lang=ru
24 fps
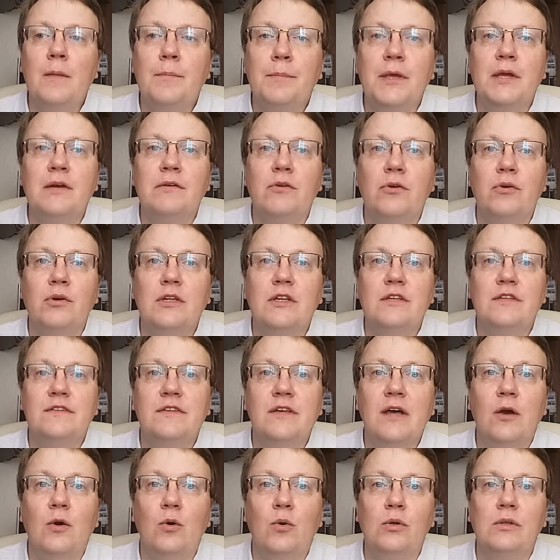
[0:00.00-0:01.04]
первого
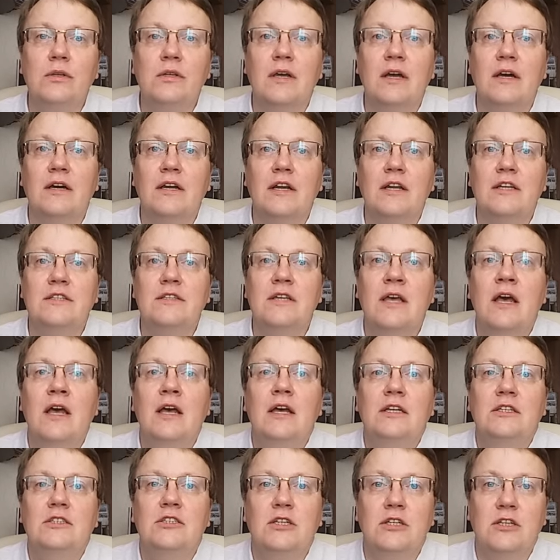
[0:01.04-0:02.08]
лица, он как раз
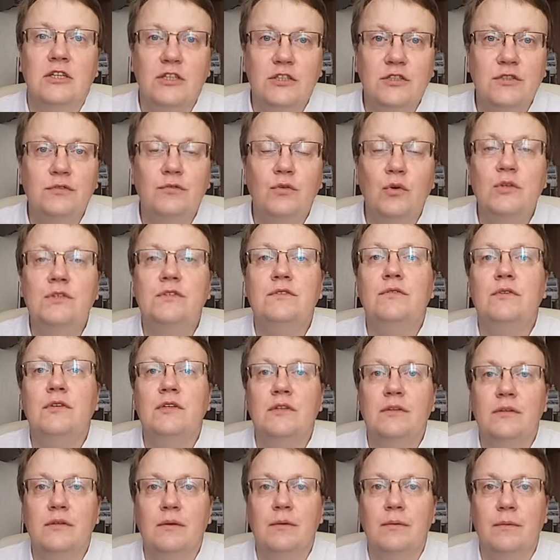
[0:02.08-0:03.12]
э, и
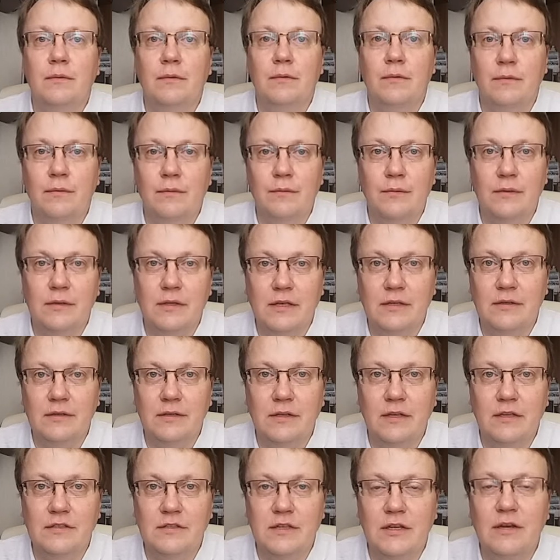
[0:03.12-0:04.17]
свойственен, э,
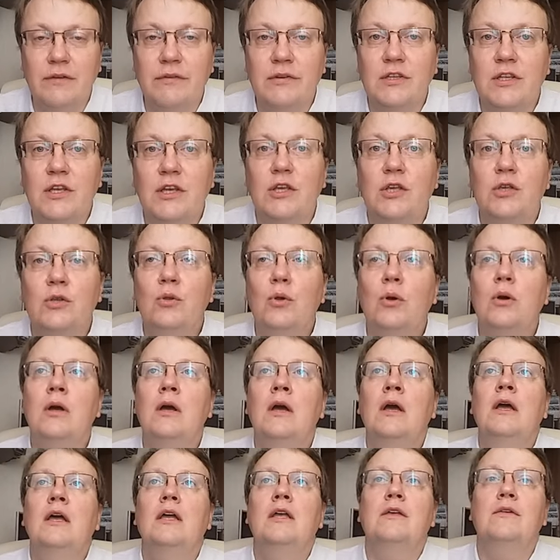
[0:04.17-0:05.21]
если говорить о кино,
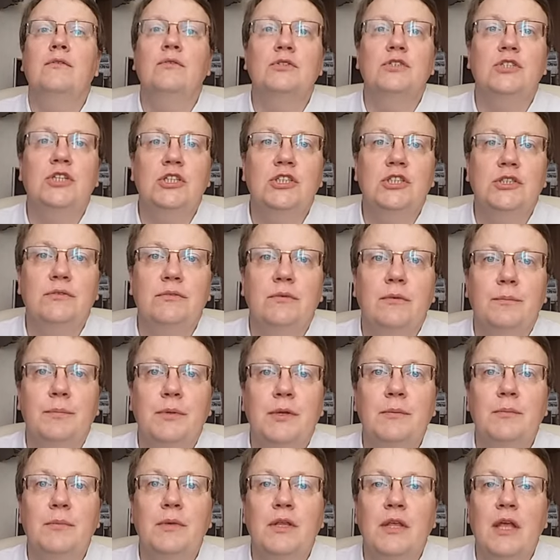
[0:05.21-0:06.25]
его чаще
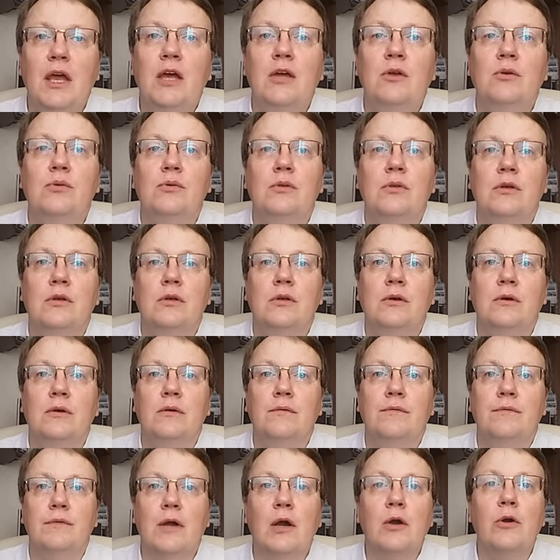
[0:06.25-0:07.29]
применяют
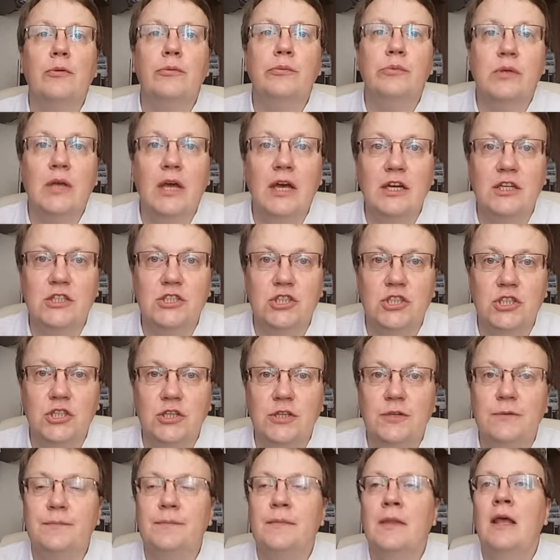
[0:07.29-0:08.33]
в каком-нибудь
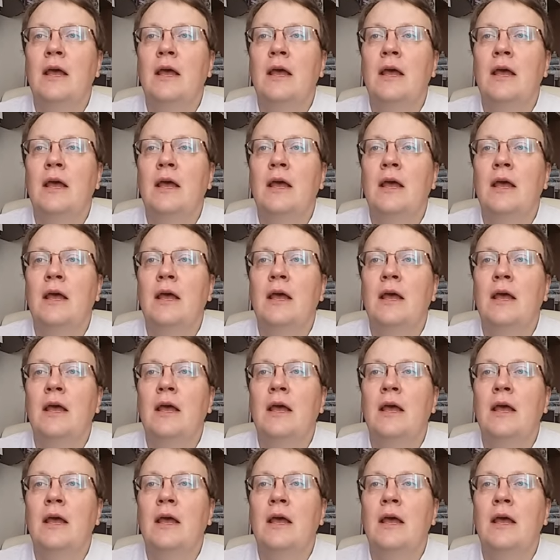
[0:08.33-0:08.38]
экшене